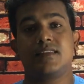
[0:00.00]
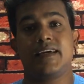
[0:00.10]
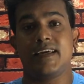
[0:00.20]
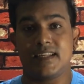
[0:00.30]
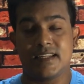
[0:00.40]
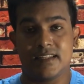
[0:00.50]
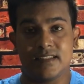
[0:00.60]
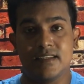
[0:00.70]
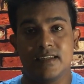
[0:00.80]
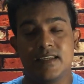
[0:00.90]

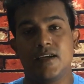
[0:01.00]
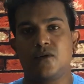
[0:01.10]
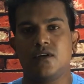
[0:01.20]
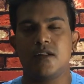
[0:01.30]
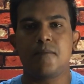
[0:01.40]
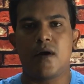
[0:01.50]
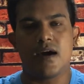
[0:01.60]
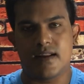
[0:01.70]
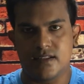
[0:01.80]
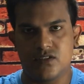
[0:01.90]
தயாரிக்கிறது இயக்குனர் பா
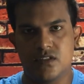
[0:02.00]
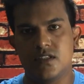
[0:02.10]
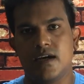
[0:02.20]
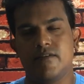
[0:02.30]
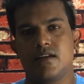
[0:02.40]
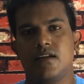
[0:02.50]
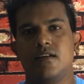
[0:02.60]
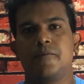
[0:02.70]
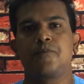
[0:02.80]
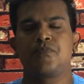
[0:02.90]
ரஞ்சித் அவர்கள்